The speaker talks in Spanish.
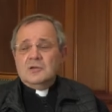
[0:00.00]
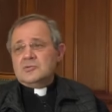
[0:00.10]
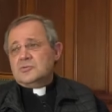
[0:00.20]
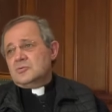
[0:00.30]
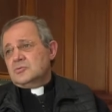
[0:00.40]

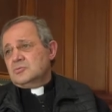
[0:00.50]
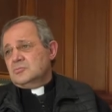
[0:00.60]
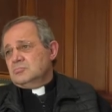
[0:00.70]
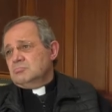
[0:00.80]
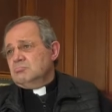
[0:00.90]
nosotros
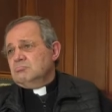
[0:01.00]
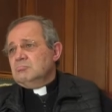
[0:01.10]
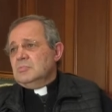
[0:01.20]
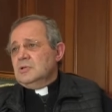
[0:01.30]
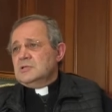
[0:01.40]

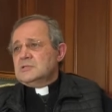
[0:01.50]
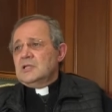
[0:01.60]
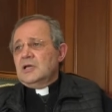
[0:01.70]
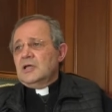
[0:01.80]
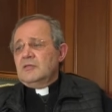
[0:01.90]
mm, es
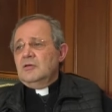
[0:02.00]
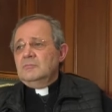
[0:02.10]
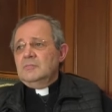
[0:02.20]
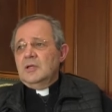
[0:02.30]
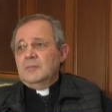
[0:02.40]

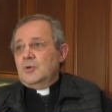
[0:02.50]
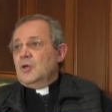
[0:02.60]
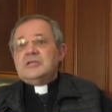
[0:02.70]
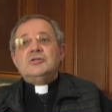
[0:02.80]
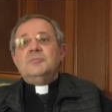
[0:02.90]
delegación,
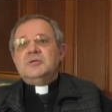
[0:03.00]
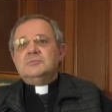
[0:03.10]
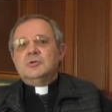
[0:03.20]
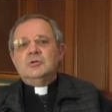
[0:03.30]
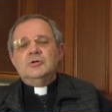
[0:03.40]
pero es lo
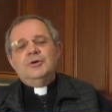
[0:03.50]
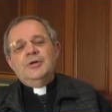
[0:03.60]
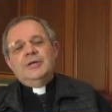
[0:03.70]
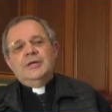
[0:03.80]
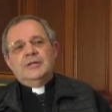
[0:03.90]
mismo. ¿no?
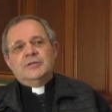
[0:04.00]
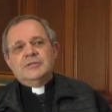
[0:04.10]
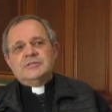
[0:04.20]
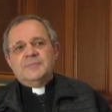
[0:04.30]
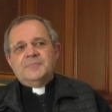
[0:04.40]

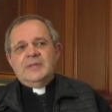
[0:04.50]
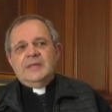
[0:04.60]
Entonces,